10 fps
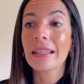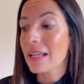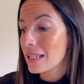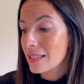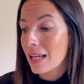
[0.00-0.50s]
que
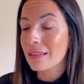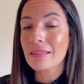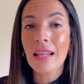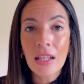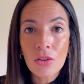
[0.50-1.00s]
haya
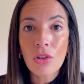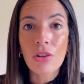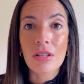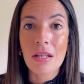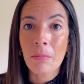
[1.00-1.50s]
tanto
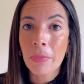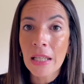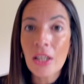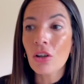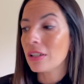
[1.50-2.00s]

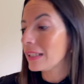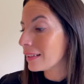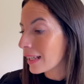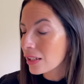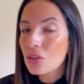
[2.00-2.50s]
desempleo y
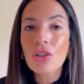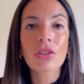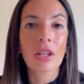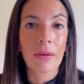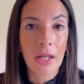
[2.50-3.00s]
tanto
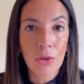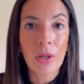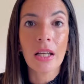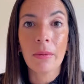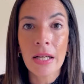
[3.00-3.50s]
trabajo a
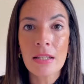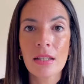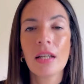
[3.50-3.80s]
la vez?